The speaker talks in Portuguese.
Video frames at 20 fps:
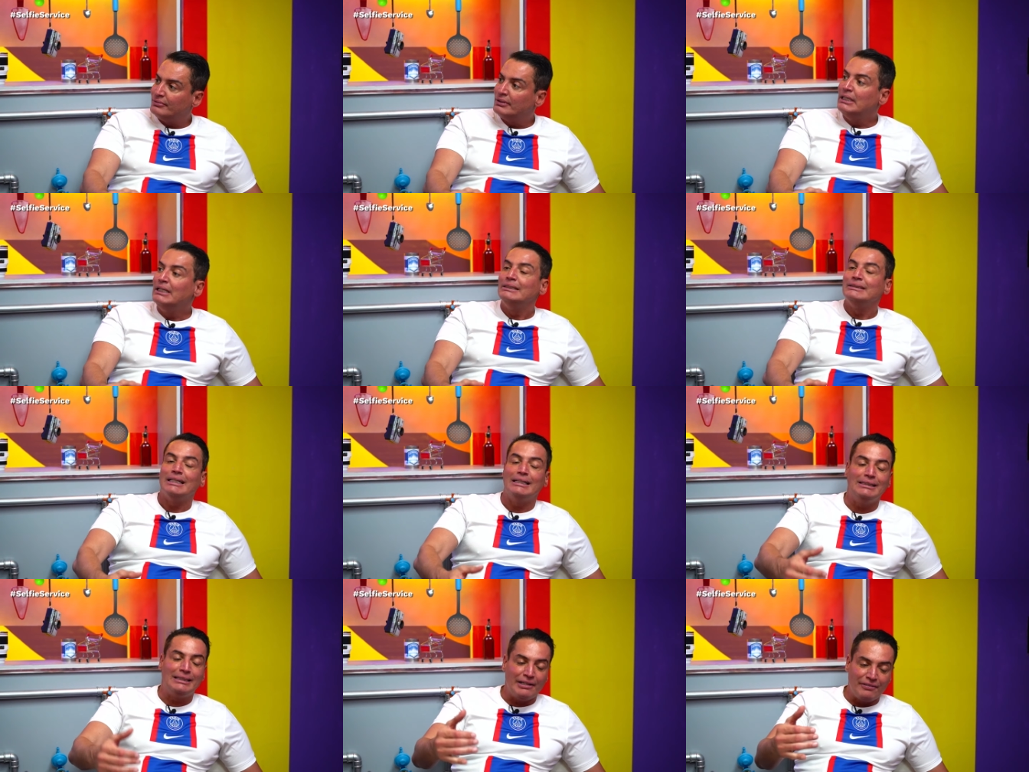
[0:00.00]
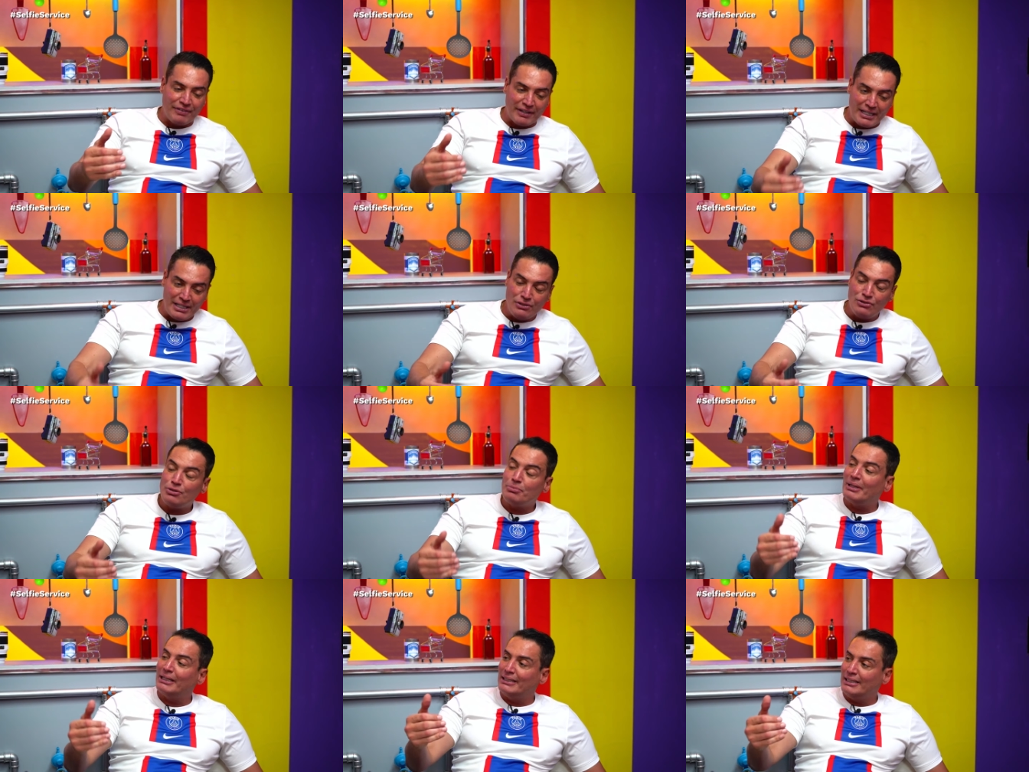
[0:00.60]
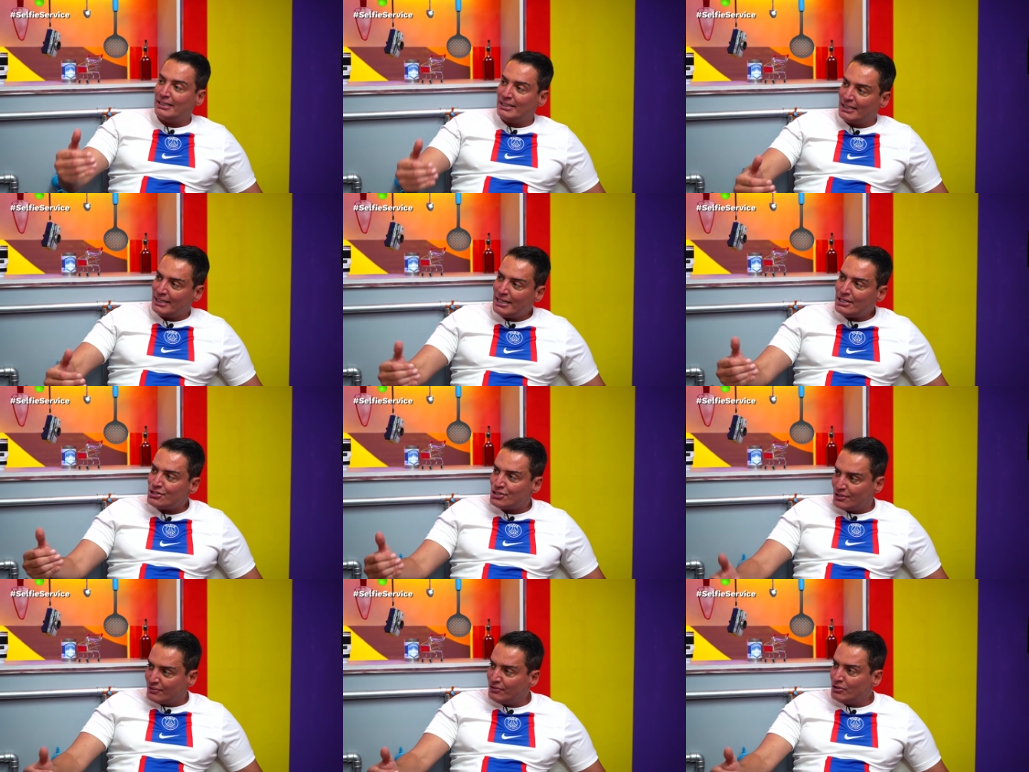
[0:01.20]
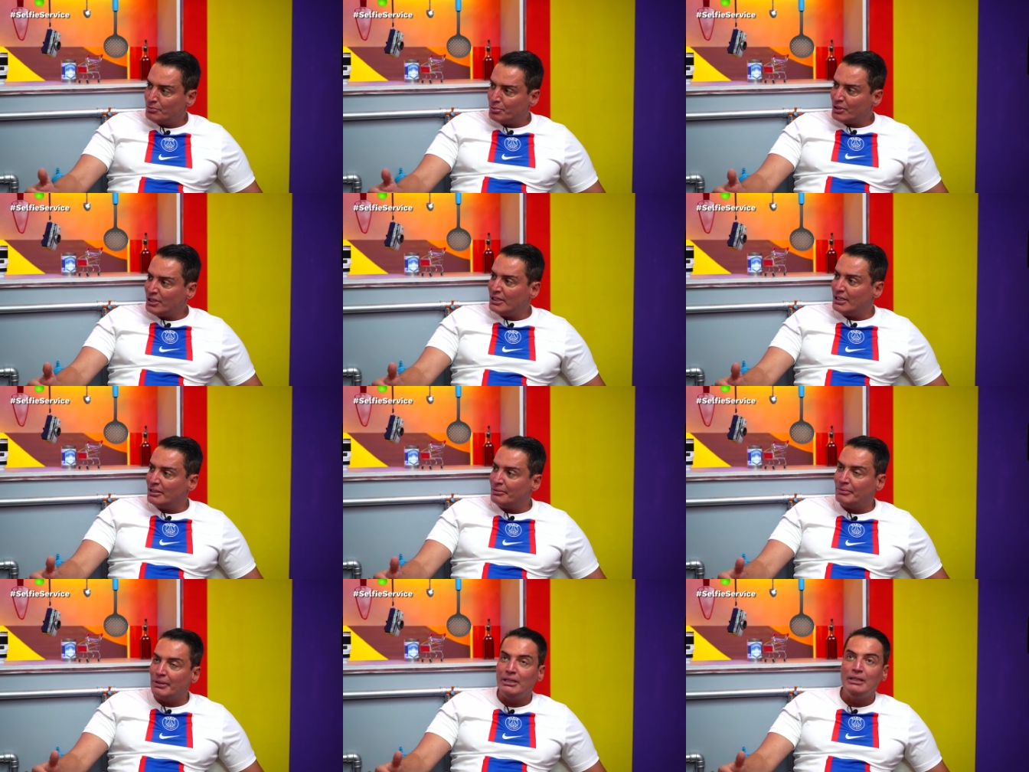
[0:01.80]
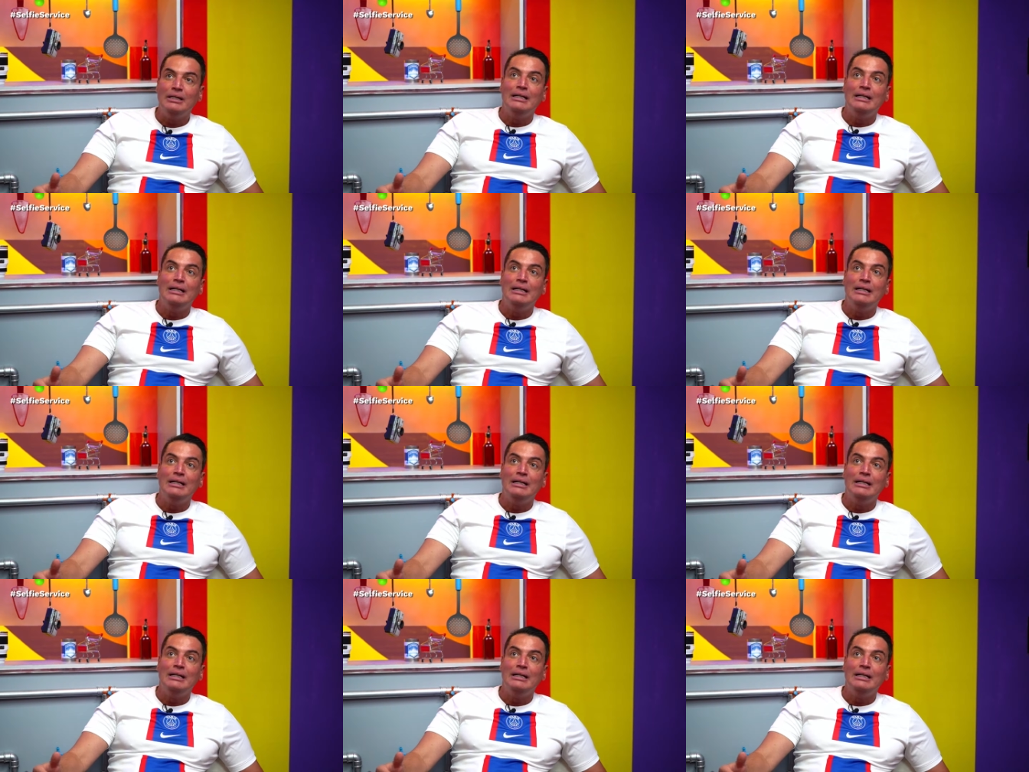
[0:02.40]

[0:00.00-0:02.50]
Está interferindo de maneira negativa no programa.